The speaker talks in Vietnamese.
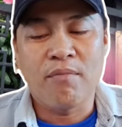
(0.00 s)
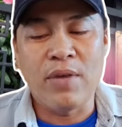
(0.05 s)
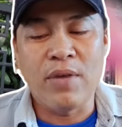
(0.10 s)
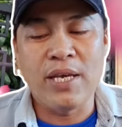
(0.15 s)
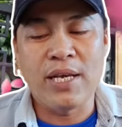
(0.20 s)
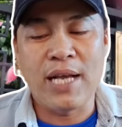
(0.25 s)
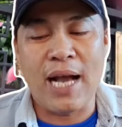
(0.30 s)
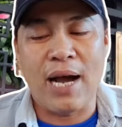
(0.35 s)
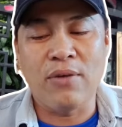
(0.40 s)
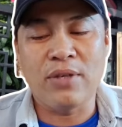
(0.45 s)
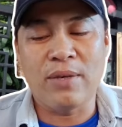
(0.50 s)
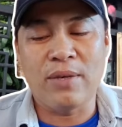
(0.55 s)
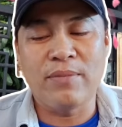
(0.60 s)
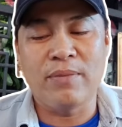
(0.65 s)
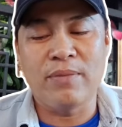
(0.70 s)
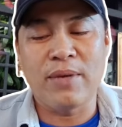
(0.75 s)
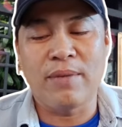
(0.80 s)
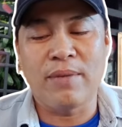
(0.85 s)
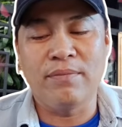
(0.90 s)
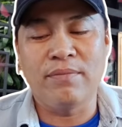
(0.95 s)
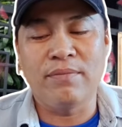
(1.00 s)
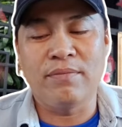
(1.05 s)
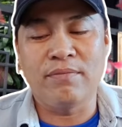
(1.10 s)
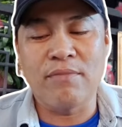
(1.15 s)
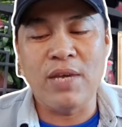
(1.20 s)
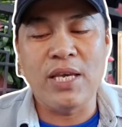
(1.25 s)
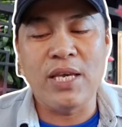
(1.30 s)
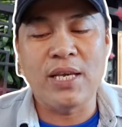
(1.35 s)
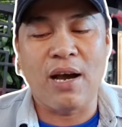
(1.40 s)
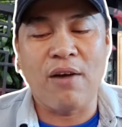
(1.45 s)
bị cáo chấm chấm chấm
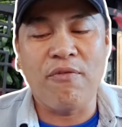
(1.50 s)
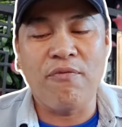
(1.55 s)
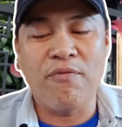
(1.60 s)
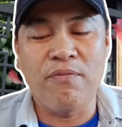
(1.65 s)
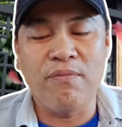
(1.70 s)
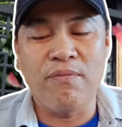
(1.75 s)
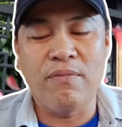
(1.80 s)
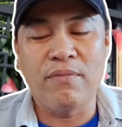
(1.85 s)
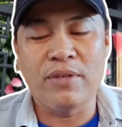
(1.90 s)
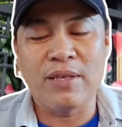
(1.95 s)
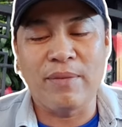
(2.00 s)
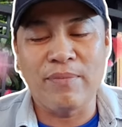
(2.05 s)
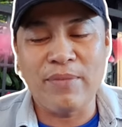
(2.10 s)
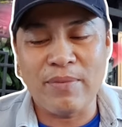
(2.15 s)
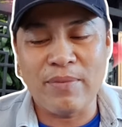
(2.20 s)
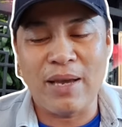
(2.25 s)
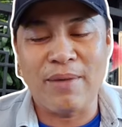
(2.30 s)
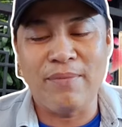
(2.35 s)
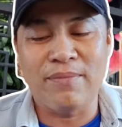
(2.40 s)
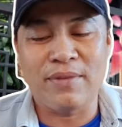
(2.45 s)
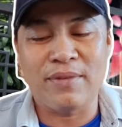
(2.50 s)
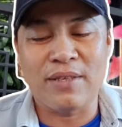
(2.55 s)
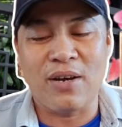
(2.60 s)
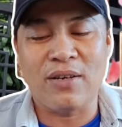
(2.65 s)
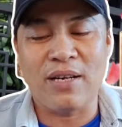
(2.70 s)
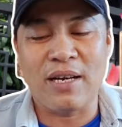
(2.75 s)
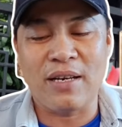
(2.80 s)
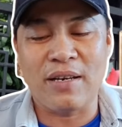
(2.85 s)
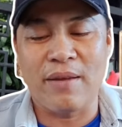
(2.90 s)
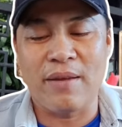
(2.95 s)
bị cáo chấm chấm chấm
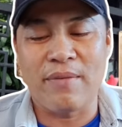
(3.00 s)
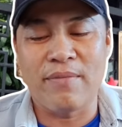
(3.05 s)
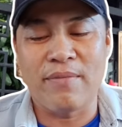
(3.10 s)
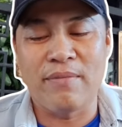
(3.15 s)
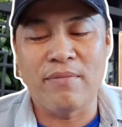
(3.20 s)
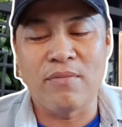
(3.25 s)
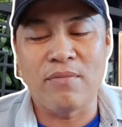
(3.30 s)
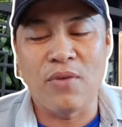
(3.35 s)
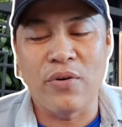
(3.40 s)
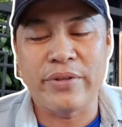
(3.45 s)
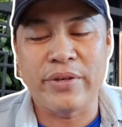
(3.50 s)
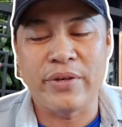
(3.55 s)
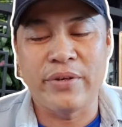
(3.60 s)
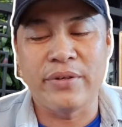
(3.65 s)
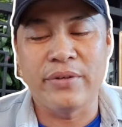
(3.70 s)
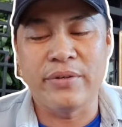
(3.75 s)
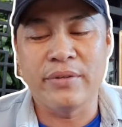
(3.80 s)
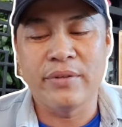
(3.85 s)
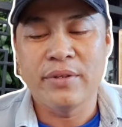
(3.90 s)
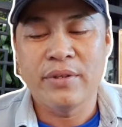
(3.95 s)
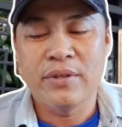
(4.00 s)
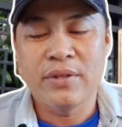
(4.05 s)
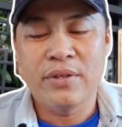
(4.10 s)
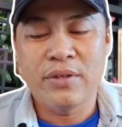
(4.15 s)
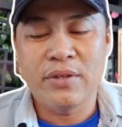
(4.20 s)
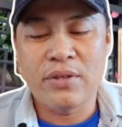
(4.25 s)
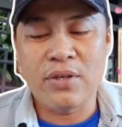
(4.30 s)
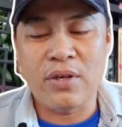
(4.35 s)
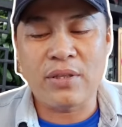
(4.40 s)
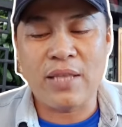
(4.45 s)
có trách nhiệm bồi thường
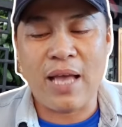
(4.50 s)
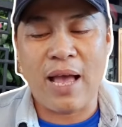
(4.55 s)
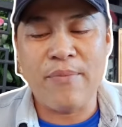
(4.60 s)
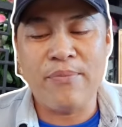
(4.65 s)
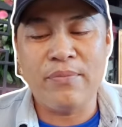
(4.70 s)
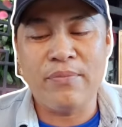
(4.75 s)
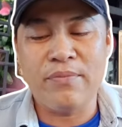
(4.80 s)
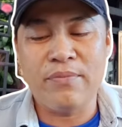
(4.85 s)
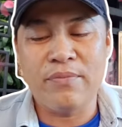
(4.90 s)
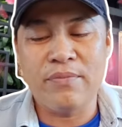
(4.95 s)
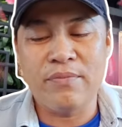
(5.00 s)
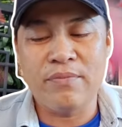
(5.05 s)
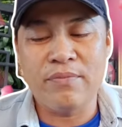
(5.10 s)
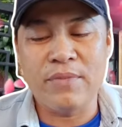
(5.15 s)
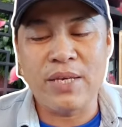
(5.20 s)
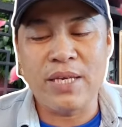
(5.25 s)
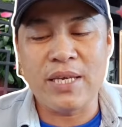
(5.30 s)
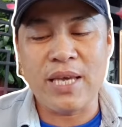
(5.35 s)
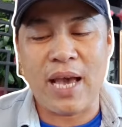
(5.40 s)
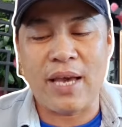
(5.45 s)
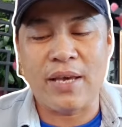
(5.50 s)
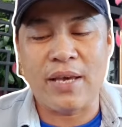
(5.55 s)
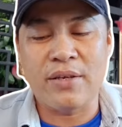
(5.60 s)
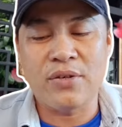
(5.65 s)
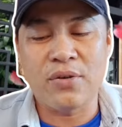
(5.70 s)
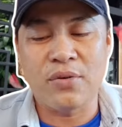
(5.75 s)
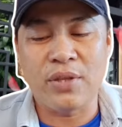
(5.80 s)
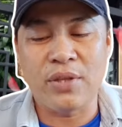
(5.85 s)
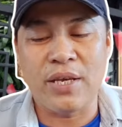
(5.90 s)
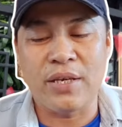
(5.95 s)
cho 8 bị hại
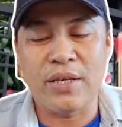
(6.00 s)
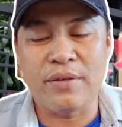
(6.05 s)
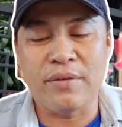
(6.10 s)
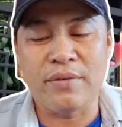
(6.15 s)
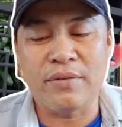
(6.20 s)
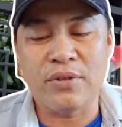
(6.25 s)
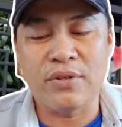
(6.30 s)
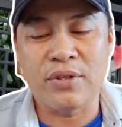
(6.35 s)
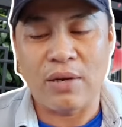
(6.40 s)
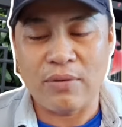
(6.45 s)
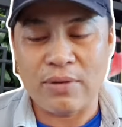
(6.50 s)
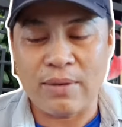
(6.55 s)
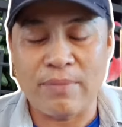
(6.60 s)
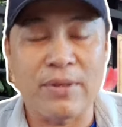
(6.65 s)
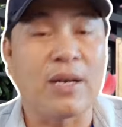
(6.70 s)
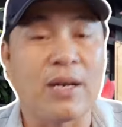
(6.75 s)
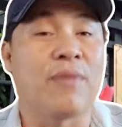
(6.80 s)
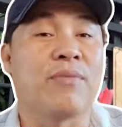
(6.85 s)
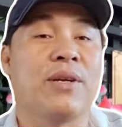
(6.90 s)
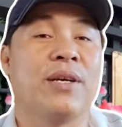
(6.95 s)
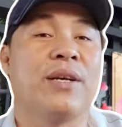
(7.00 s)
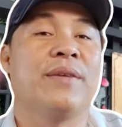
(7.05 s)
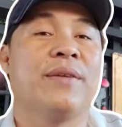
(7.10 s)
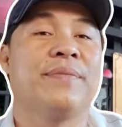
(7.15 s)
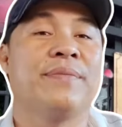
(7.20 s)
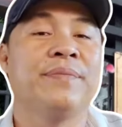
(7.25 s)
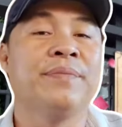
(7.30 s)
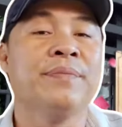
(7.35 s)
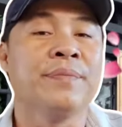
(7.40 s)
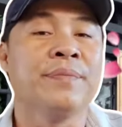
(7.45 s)
số tiền 600 tỷ đồng nữa